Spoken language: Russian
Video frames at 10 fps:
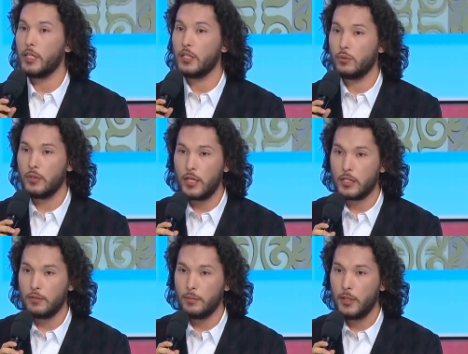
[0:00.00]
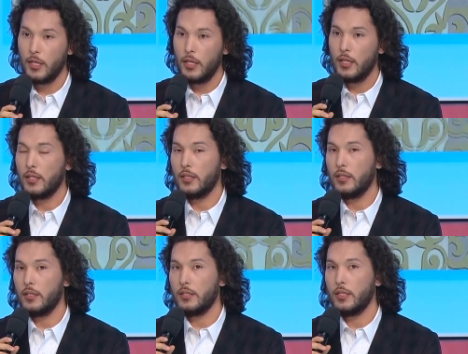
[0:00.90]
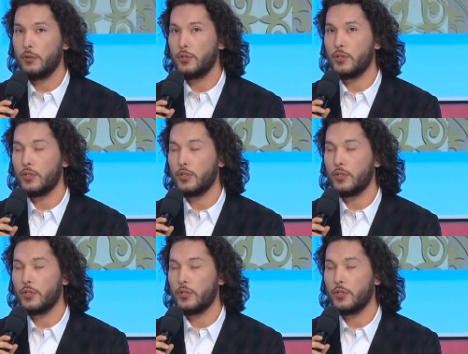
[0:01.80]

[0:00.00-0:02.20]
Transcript: и государством. И я очень